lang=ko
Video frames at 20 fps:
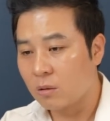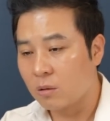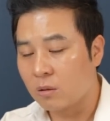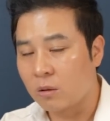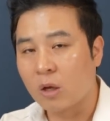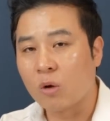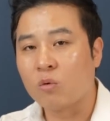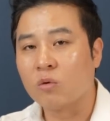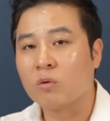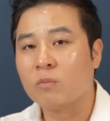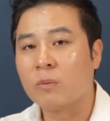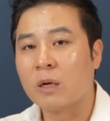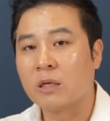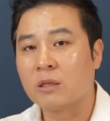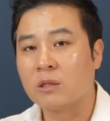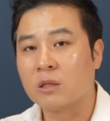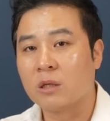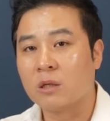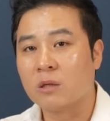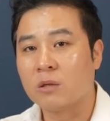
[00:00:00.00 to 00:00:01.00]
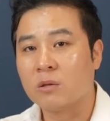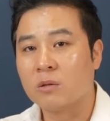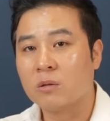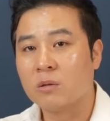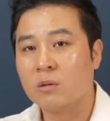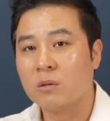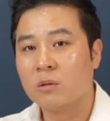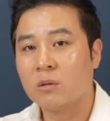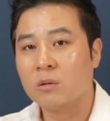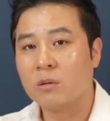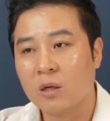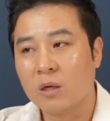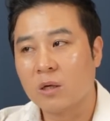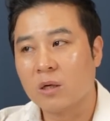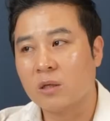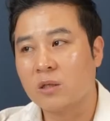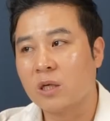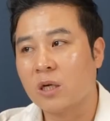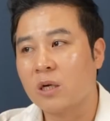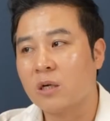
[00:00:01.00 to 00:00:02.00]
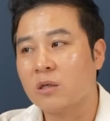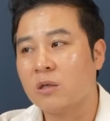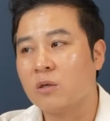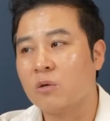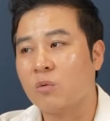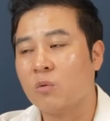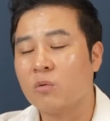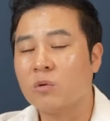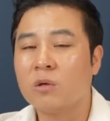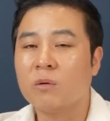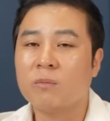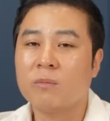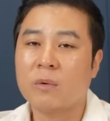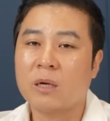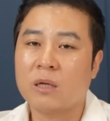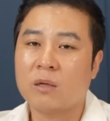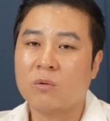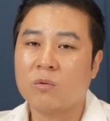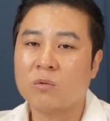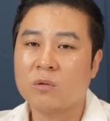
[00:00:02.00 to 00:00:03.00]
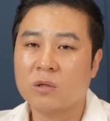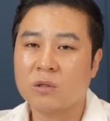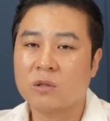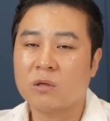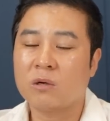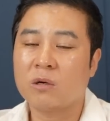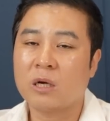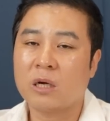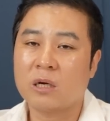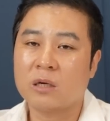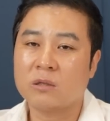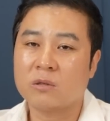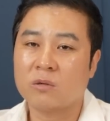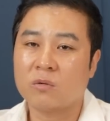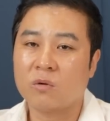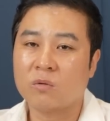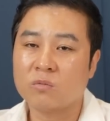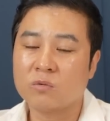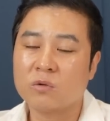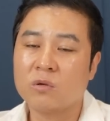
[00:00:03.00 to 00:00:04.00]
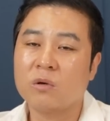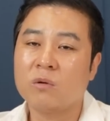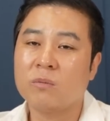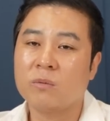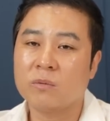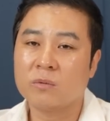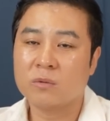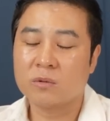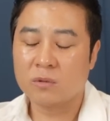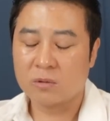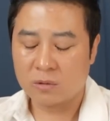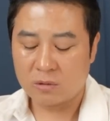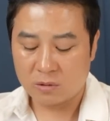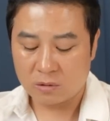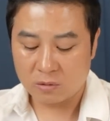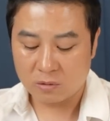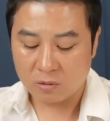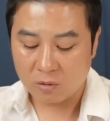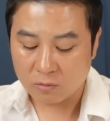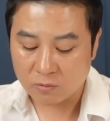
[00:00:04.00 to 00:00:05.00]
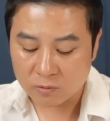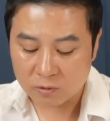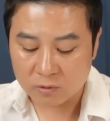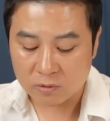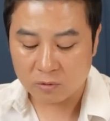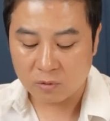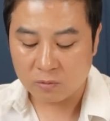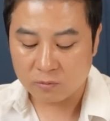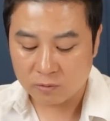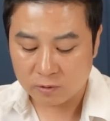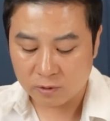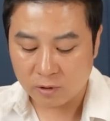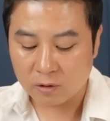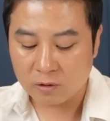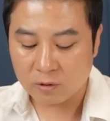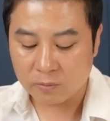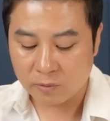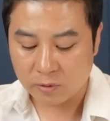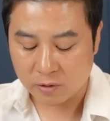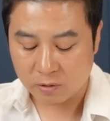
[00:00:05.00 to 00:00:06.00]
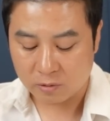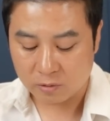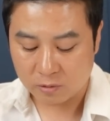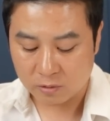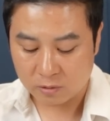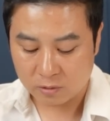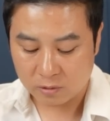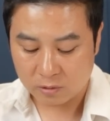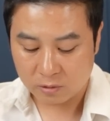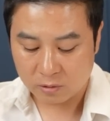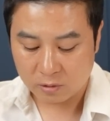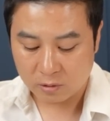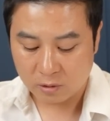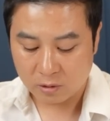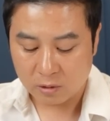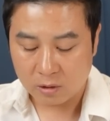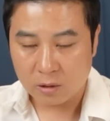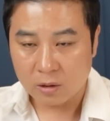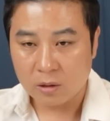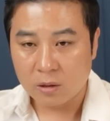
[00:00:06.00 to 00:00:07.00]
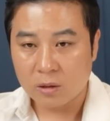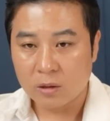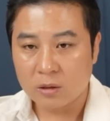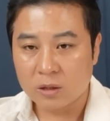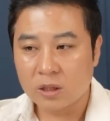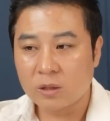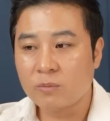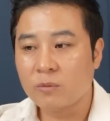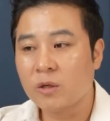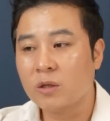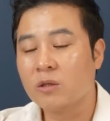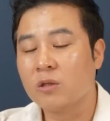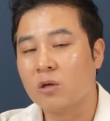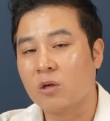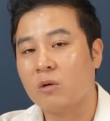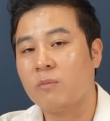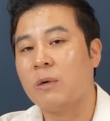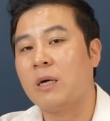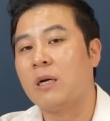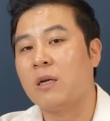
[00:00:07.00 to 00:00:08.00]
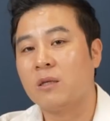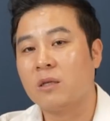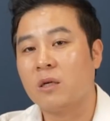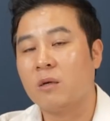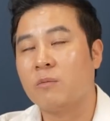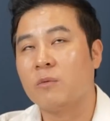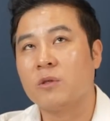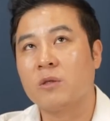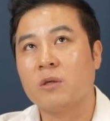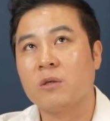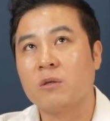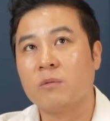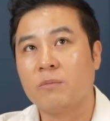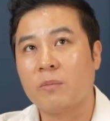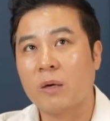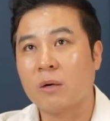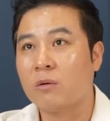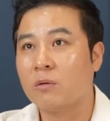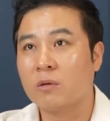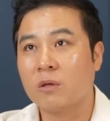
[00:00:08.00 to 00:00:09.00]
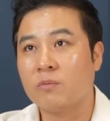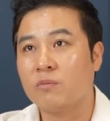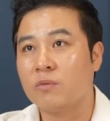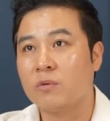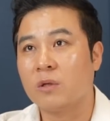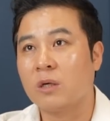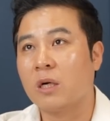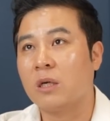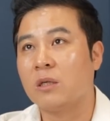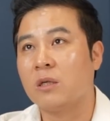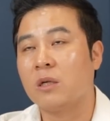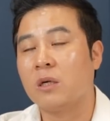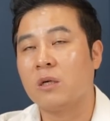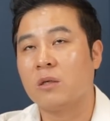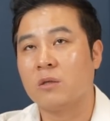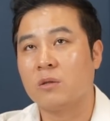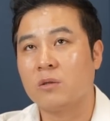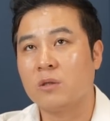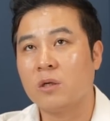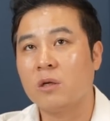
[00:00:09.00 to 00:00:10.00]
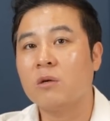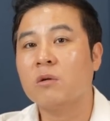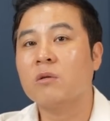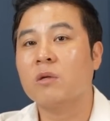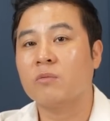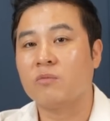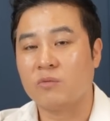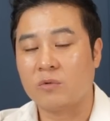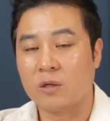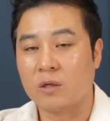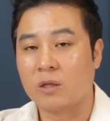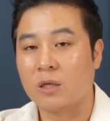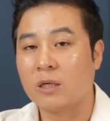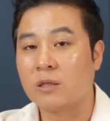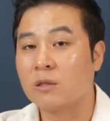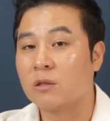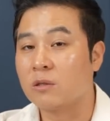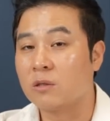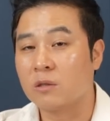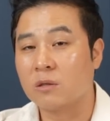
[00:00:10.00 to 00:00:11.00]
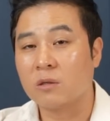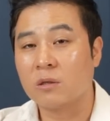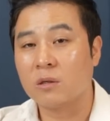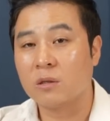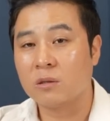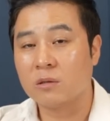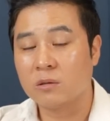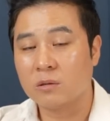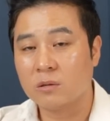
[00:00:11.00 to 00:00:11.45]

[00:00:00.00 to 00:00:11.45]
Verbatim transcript: 내 월급만 있잖아요. 그러니까 제가 그걸 5년만 5년 전에 알아서 너무 설 너무 너무 서글퍼요. 10년 전에 알았다면 저는 100억대 부자가 아니라 1000억대 부자가 돼 있었을 거예요.